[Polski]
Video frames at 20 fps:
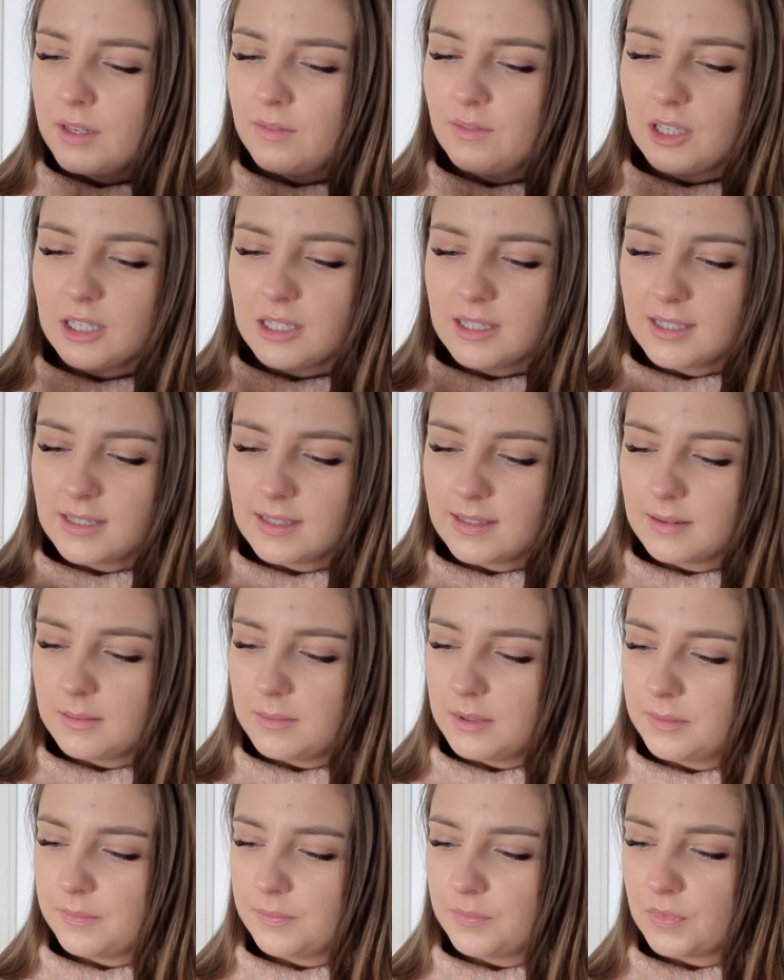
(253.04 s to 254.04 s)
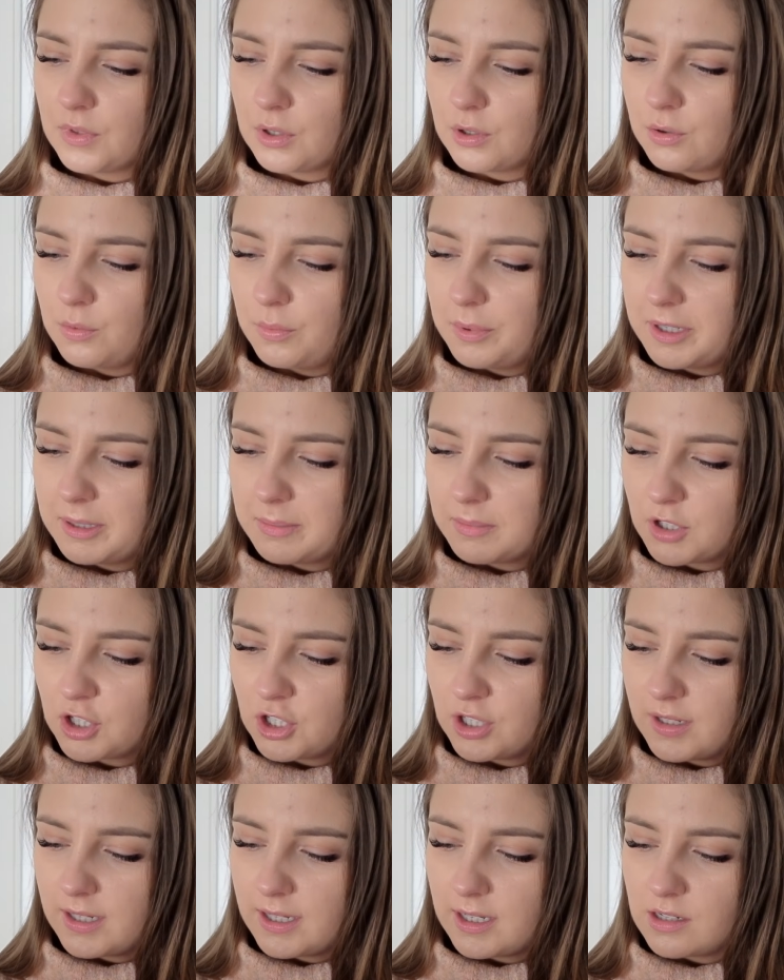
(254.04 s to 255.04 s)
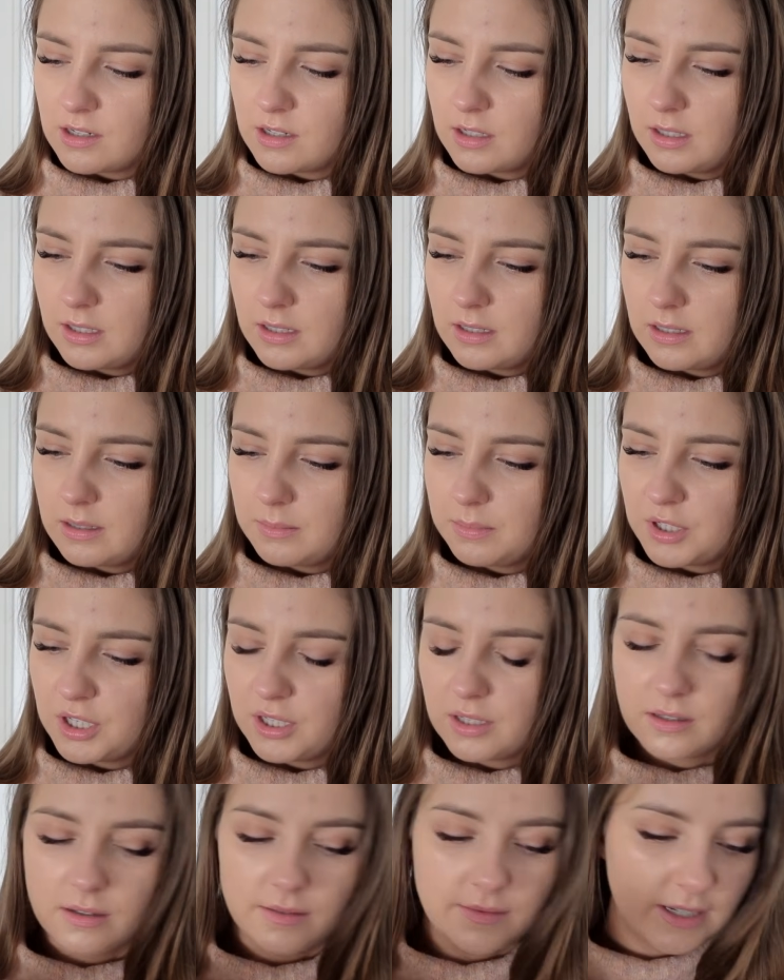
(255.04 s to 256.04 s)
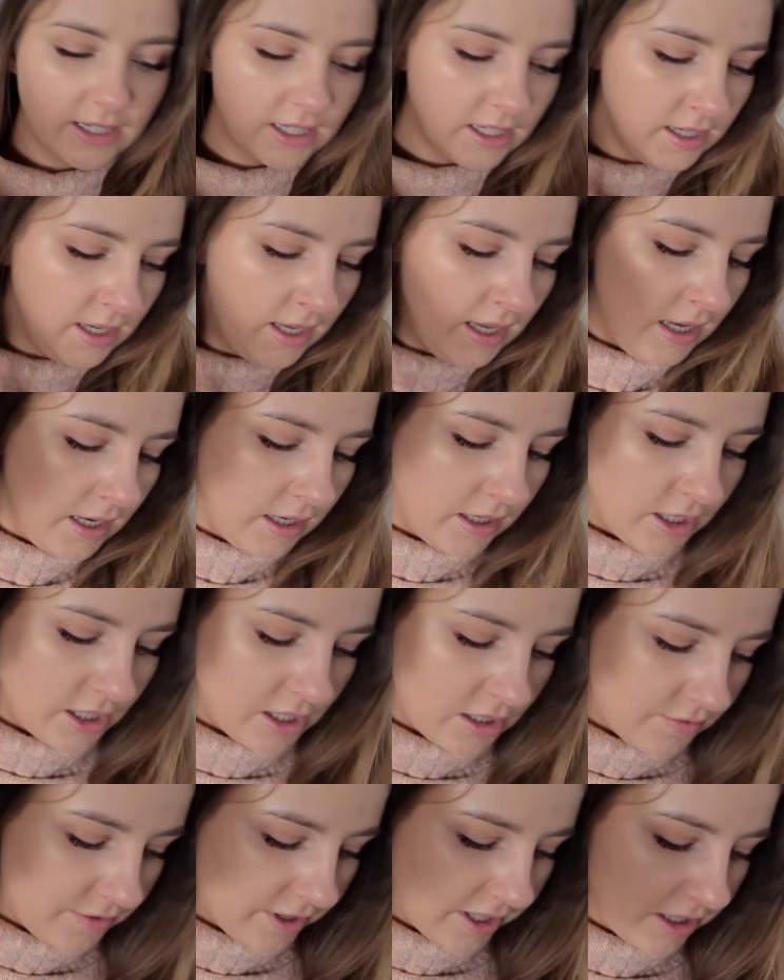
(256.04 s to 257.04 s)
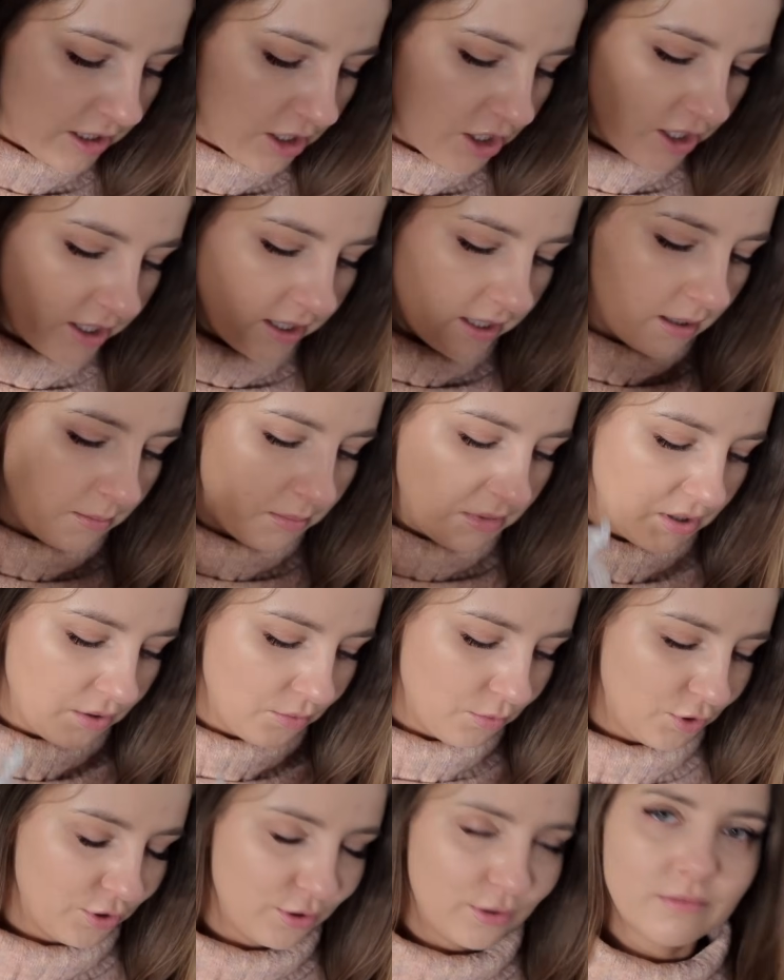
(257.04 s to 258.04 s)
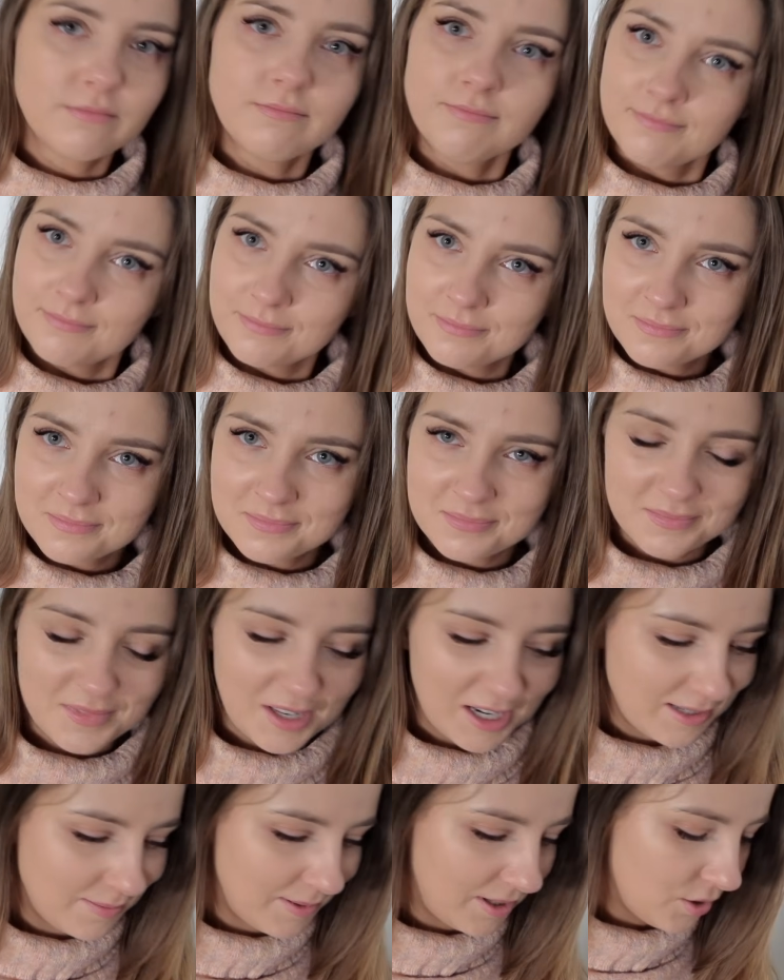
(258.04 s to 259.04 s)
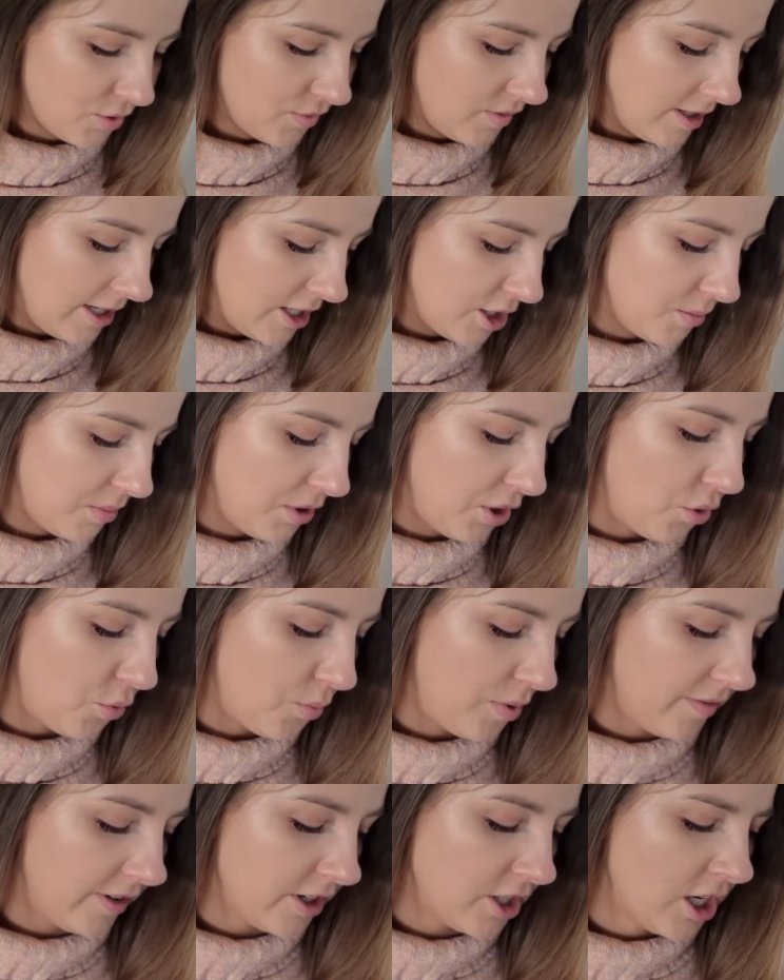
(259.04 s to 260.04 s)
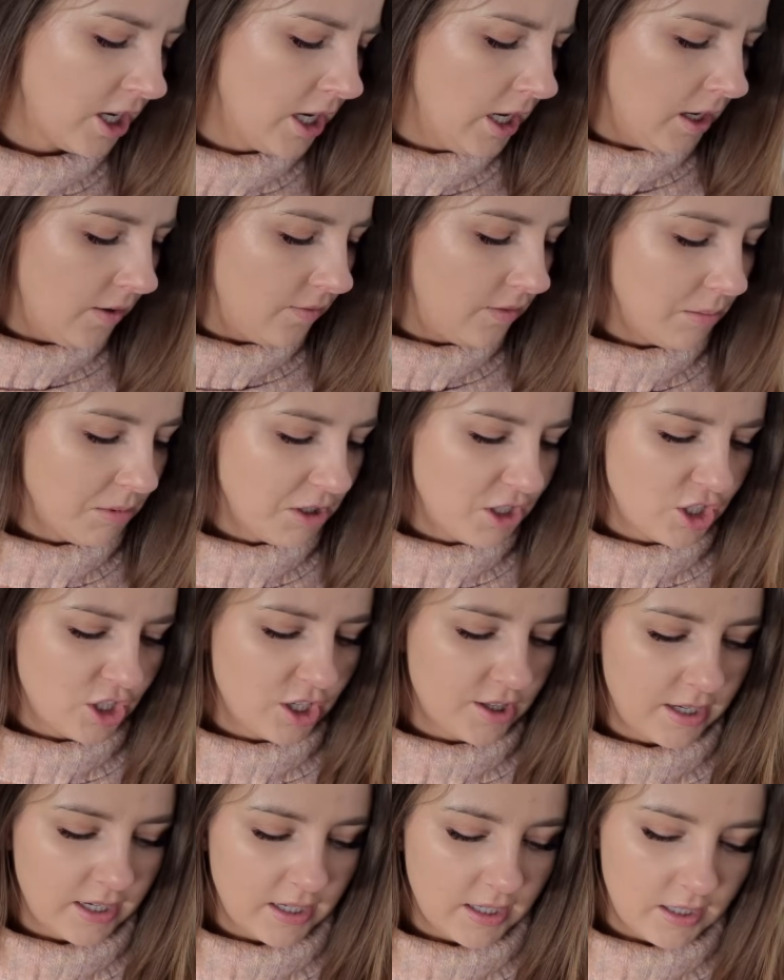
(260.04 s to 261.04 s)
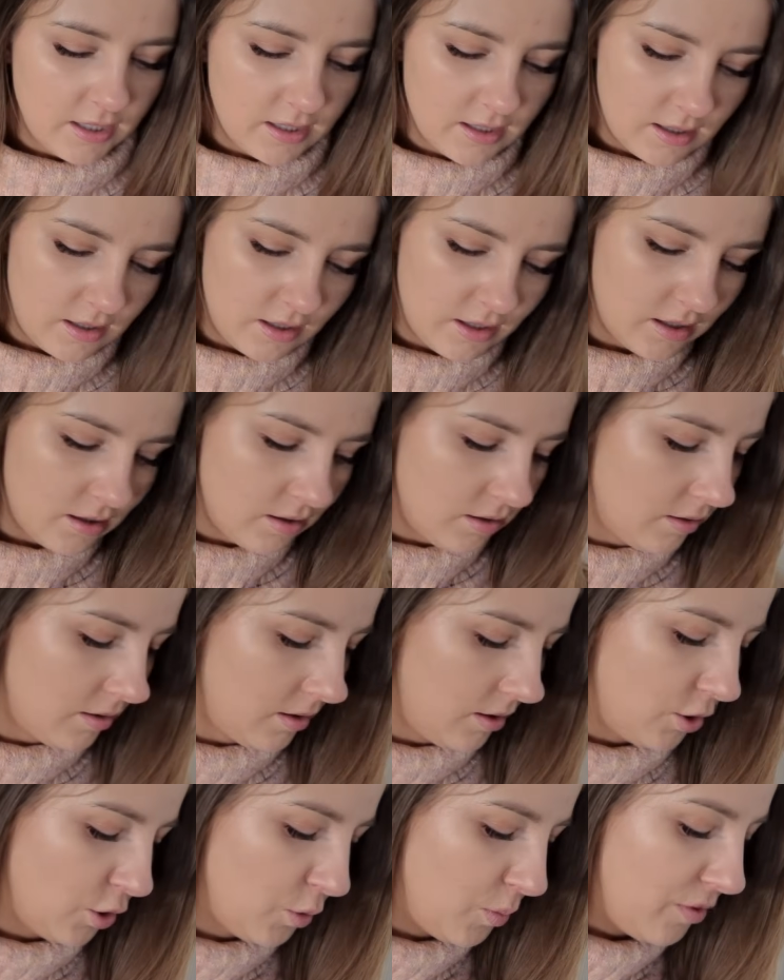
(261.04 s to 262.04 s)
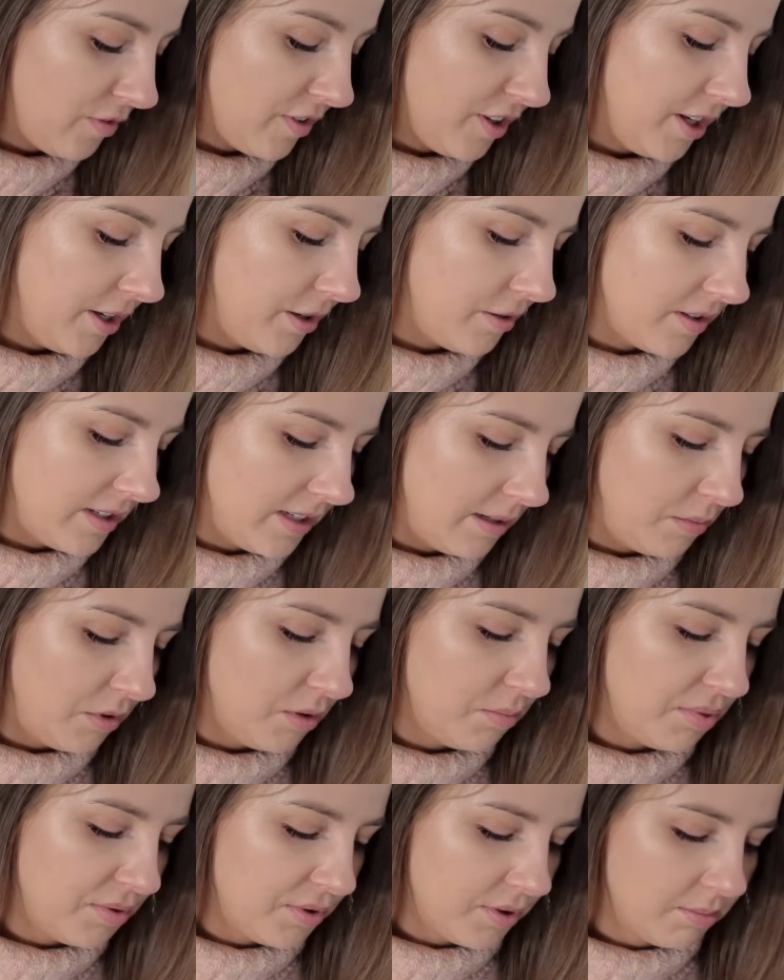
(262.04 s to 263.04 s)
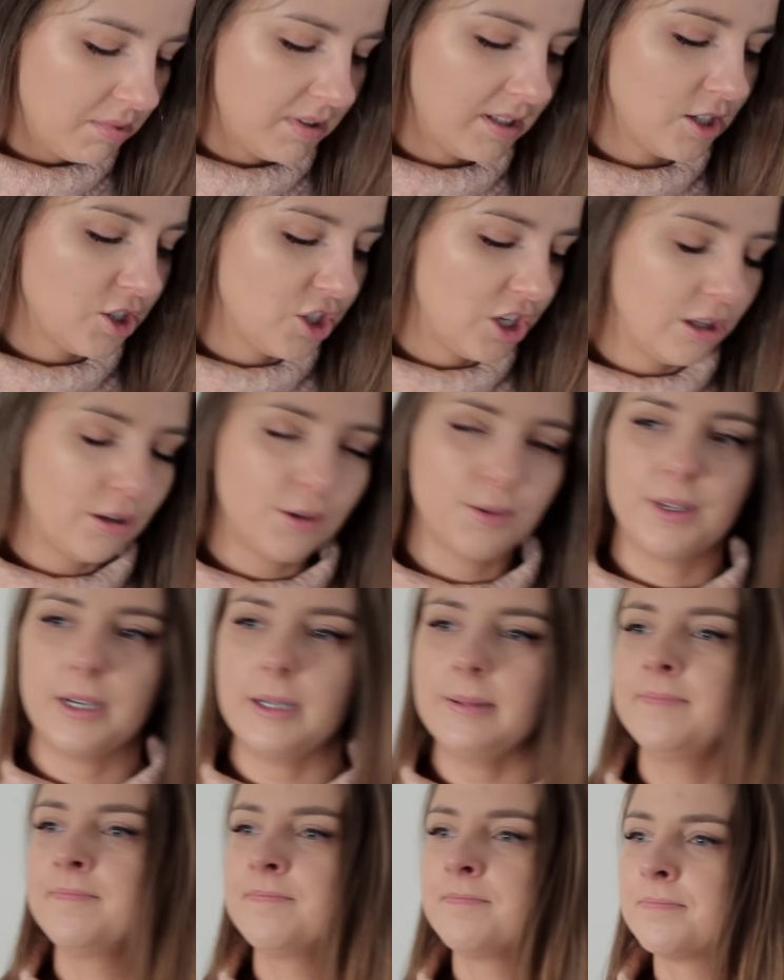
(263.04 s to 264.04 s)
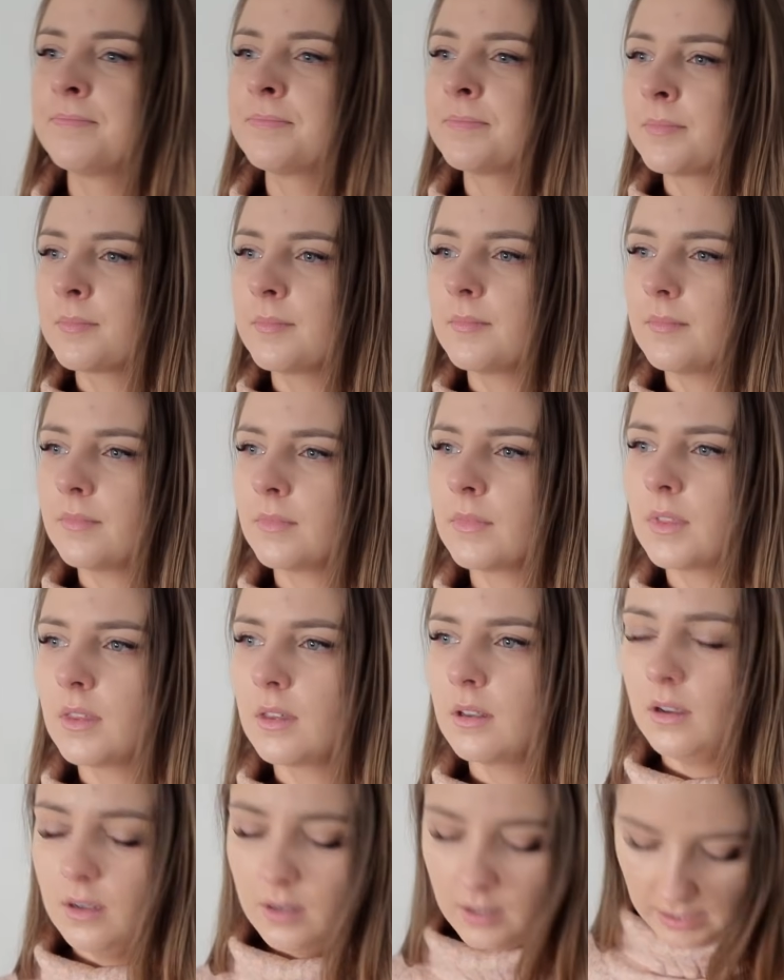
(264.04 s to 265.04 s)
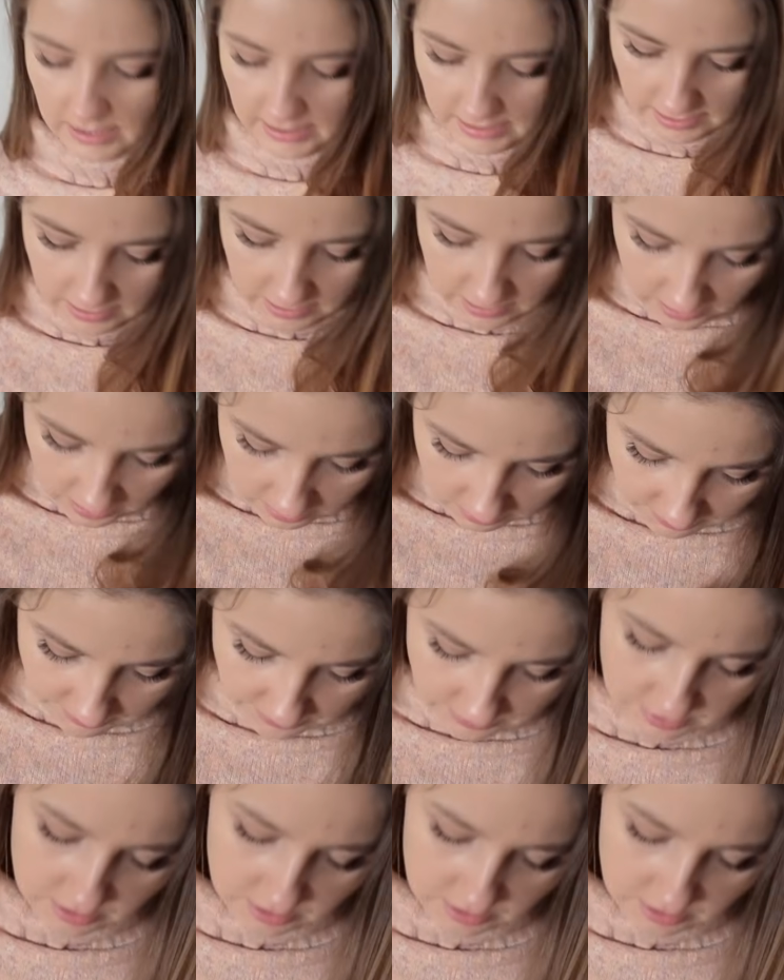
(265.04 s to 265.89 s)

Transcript: Więc um, kupiłam trzy na razie na przetestowanie. Jeśli faktycznie takie będą, to teraz będę już wiedziała, żeby je kupować. Wiem też, że takie y, odpowiadające mi byłyby te zielone, y, ale